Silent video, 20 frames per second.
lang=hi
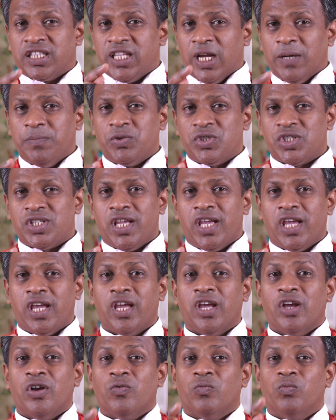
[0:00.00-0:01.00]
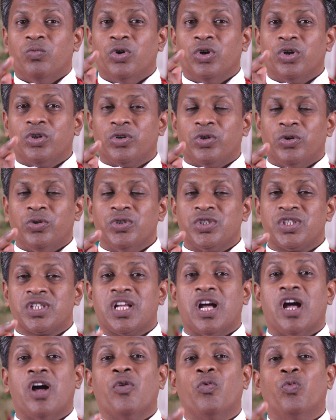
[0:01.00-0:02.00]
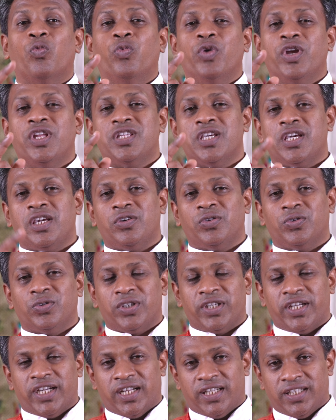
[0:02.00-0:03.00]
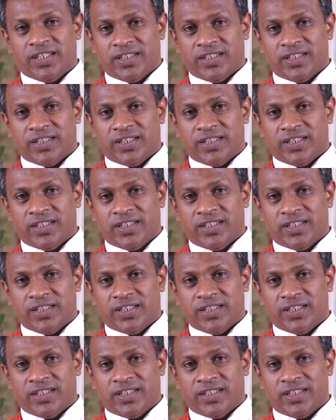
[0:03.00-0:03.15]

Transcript: तब से वो क्रूस का विजय हो गया